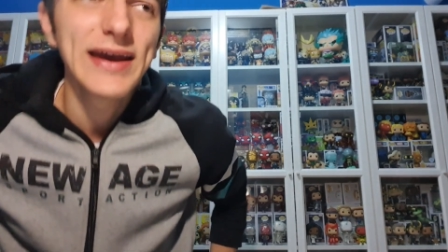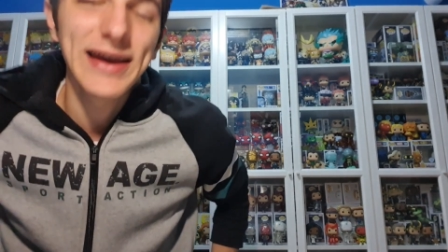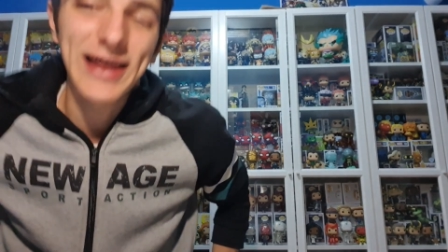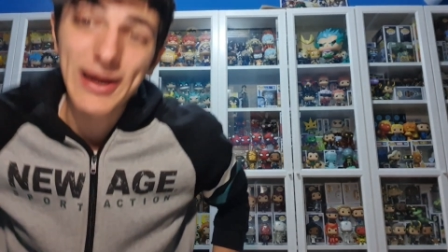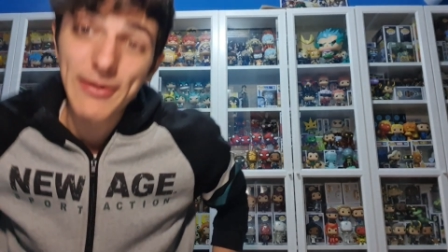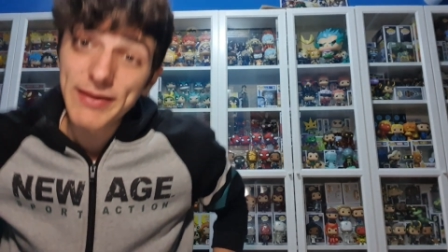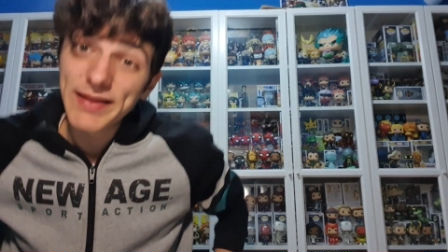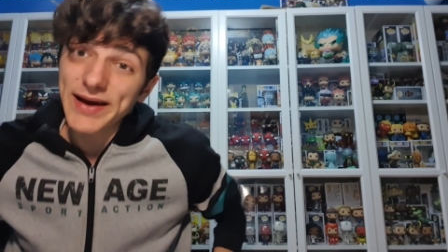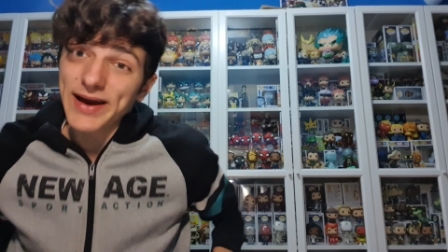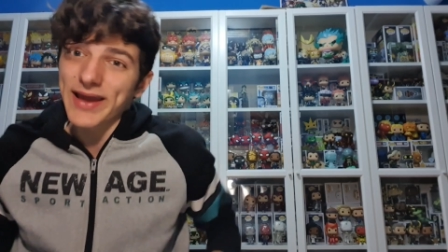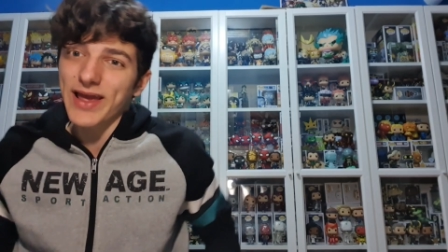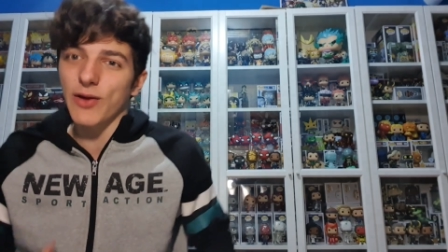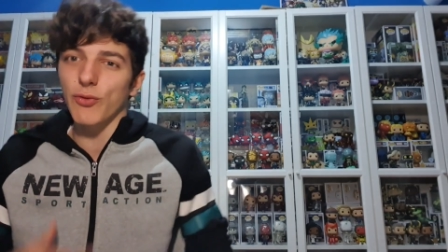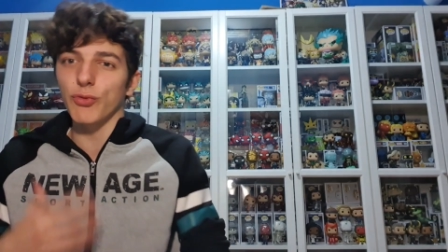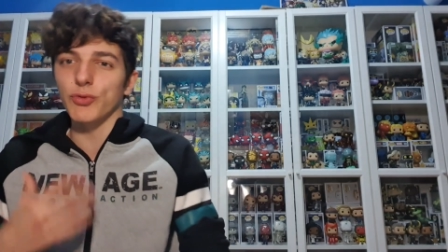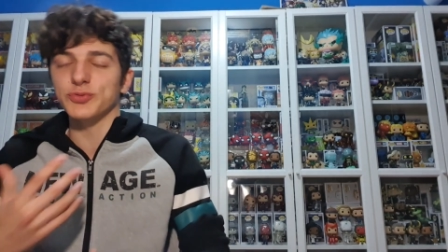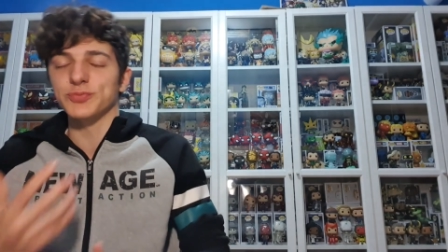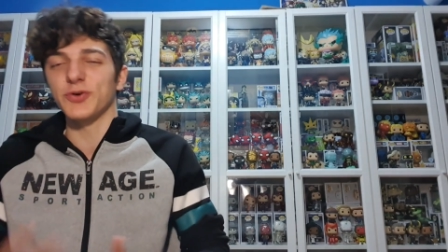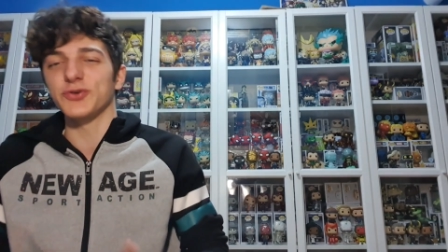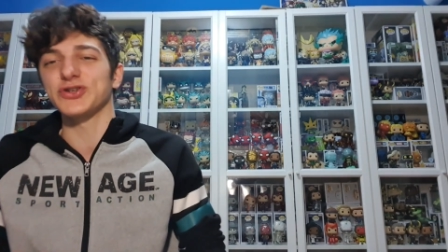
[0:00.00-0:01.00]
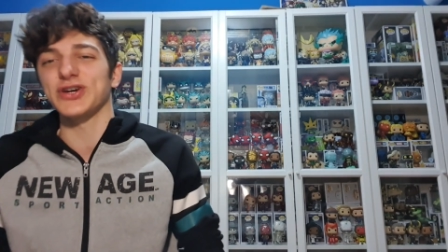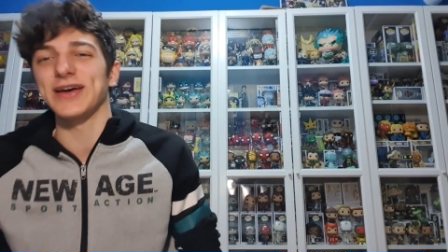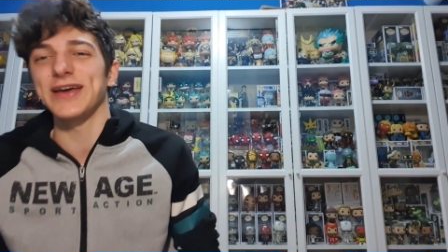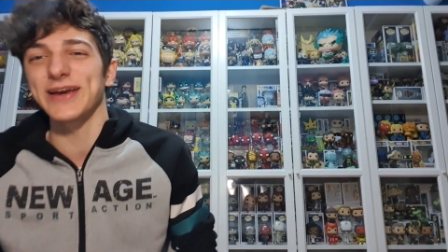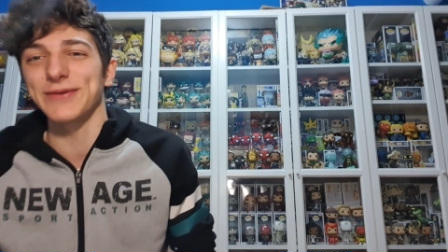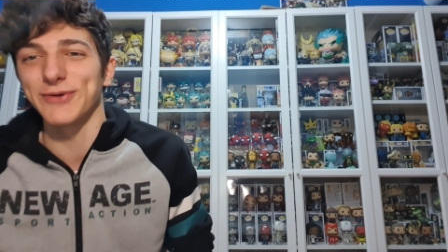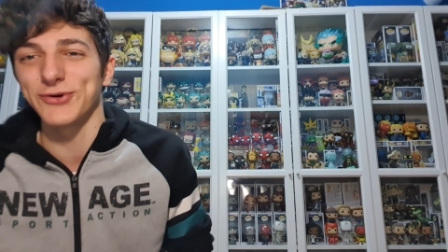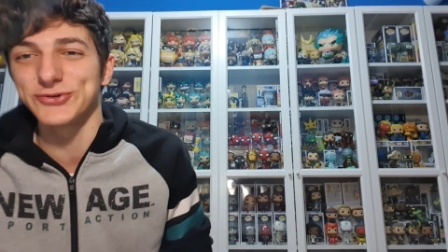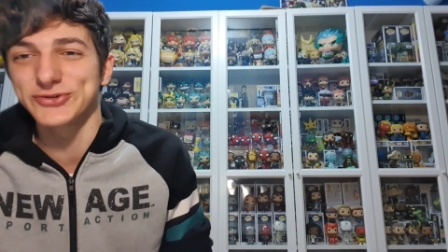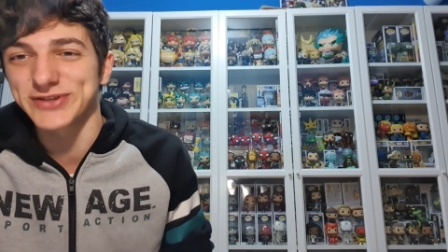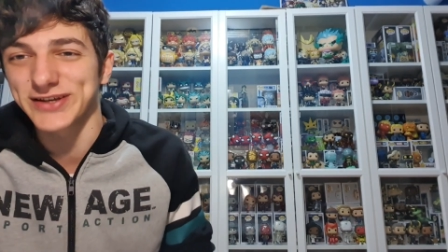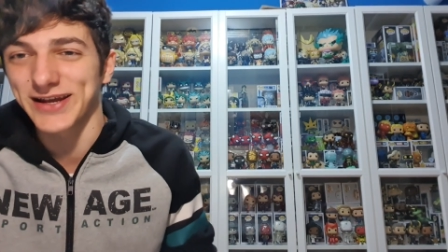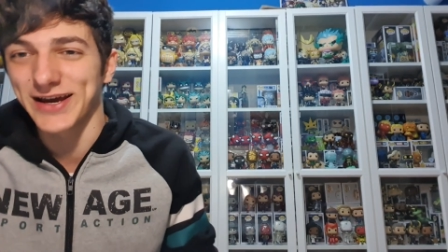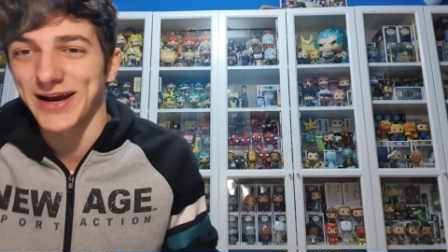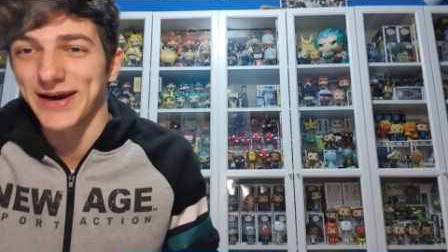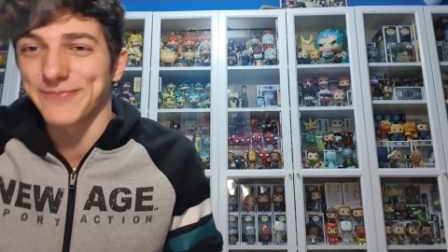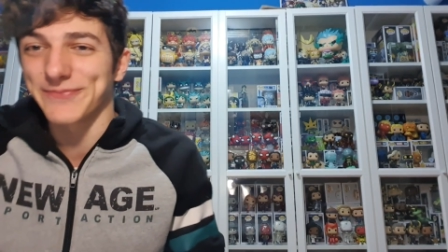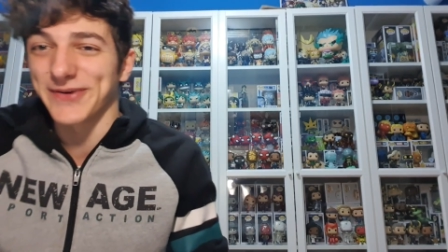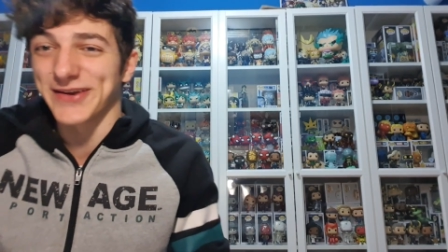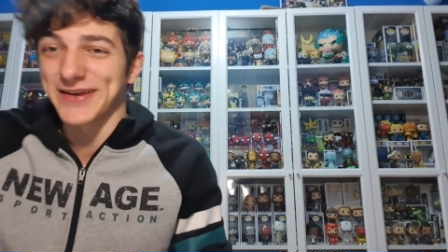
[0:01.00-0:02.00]
y la verdad que hay algunos posts ahí que me
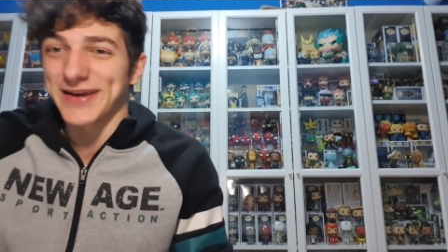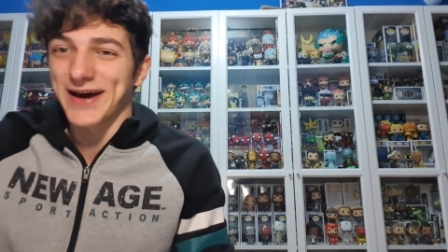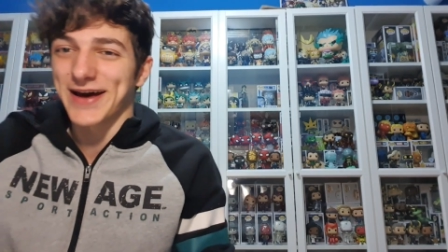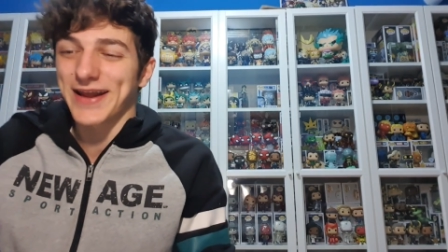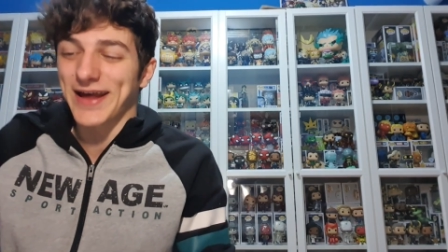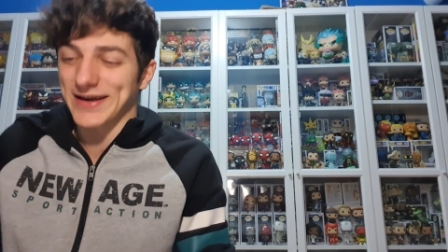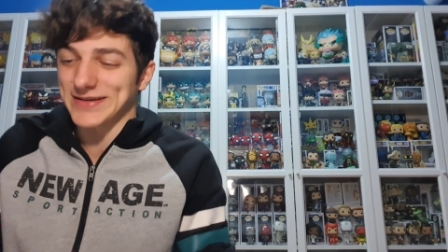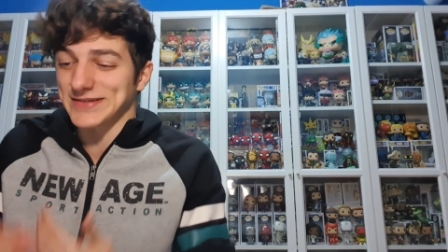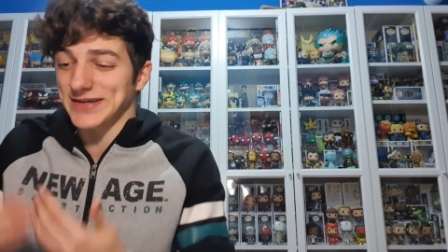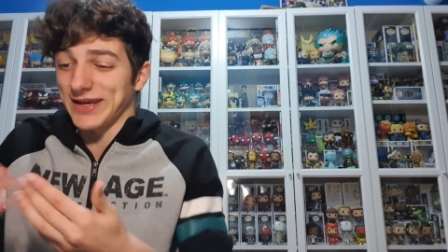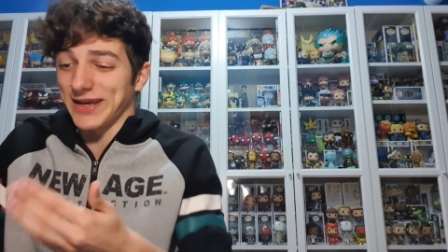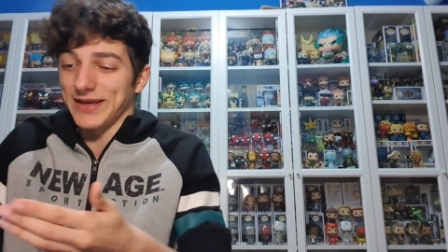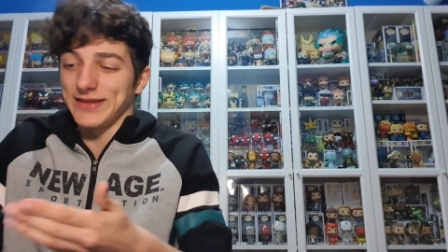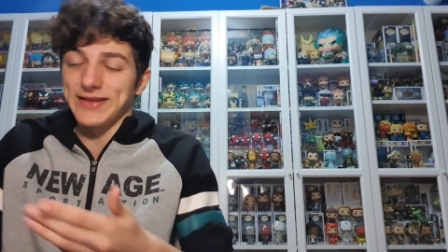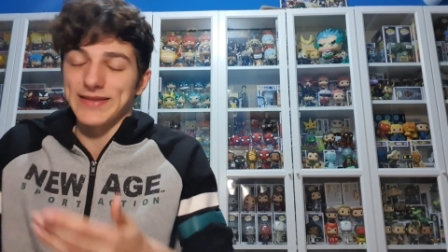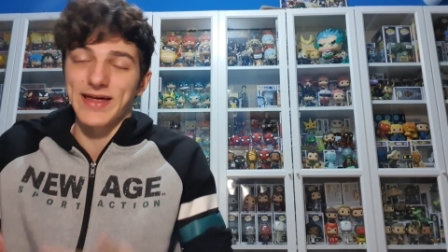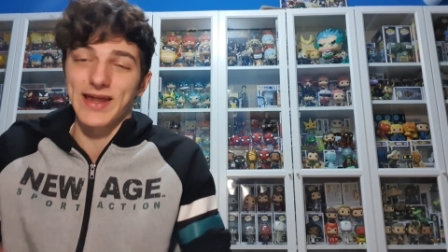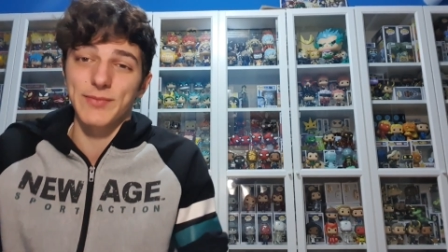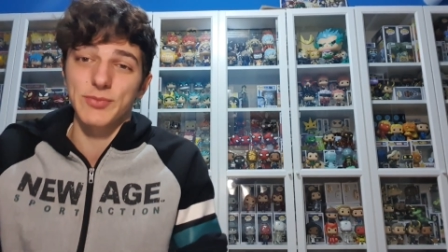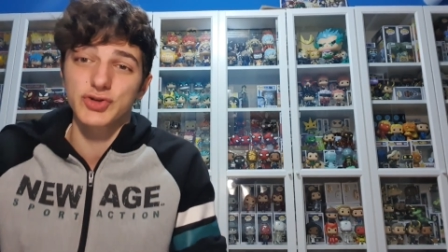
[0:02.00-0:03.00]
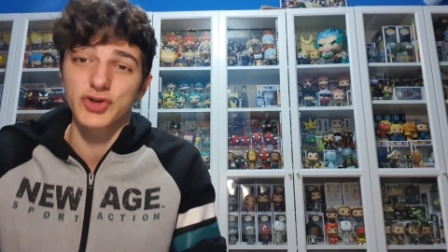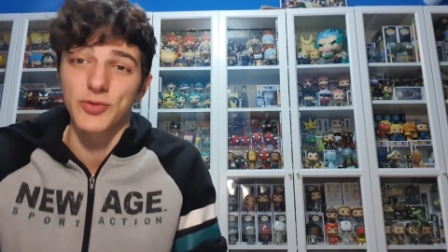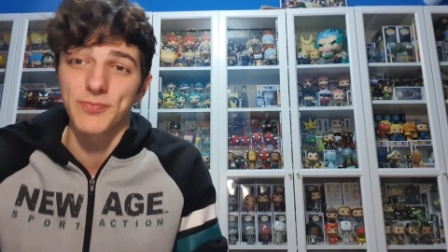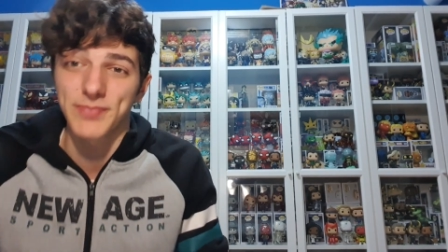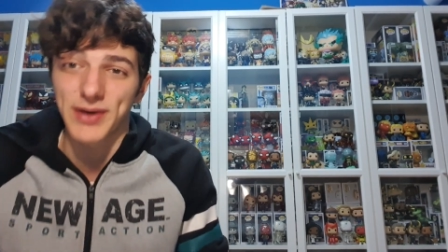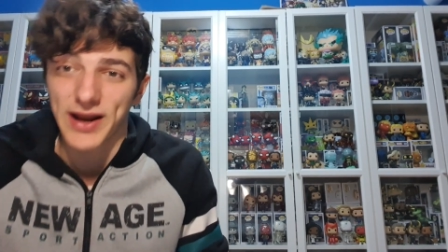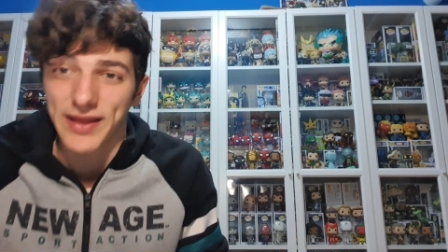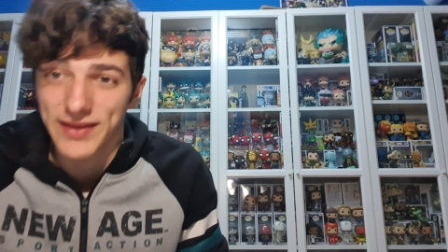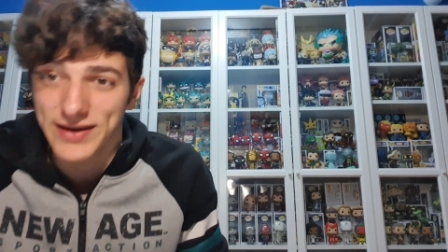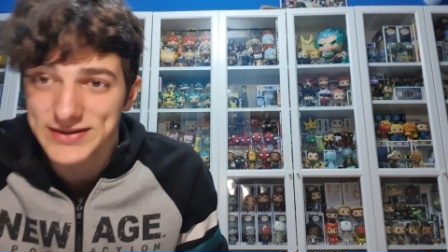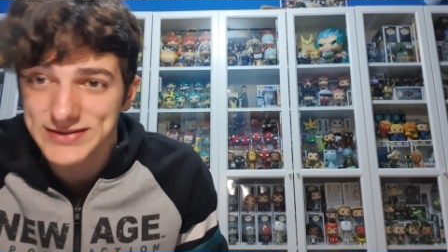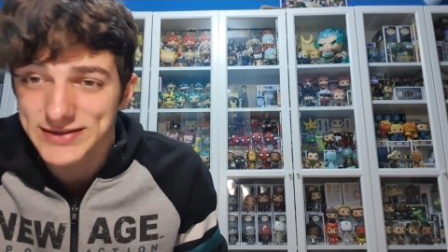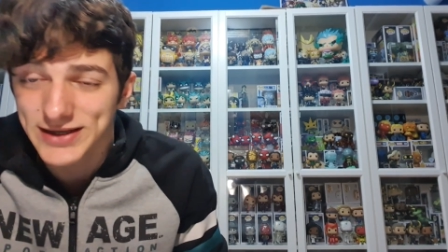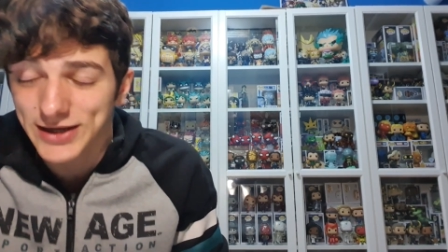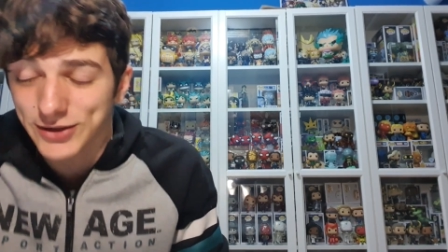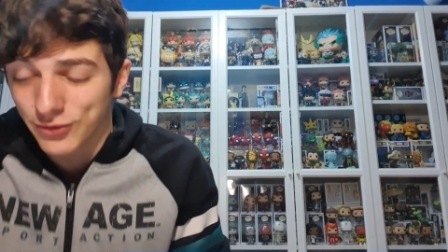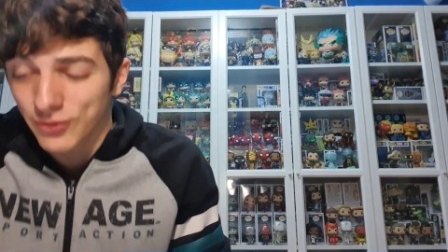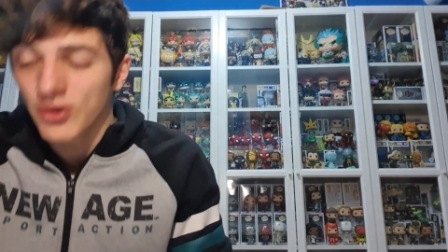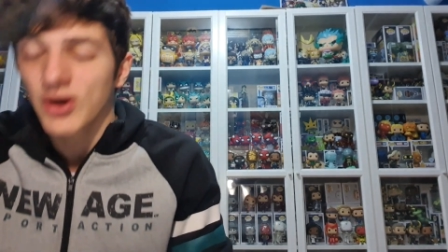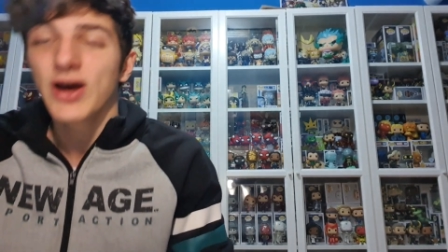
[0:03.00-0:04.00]
gustaría pillar así que intentaremos comprar de
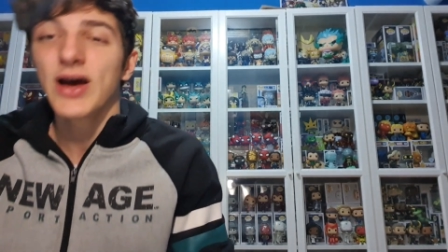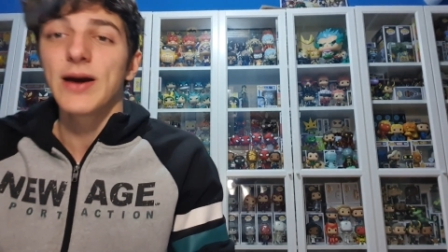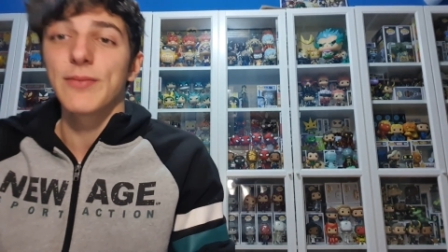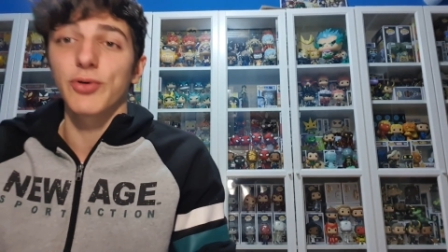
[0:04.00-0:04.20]
esta, ¿no?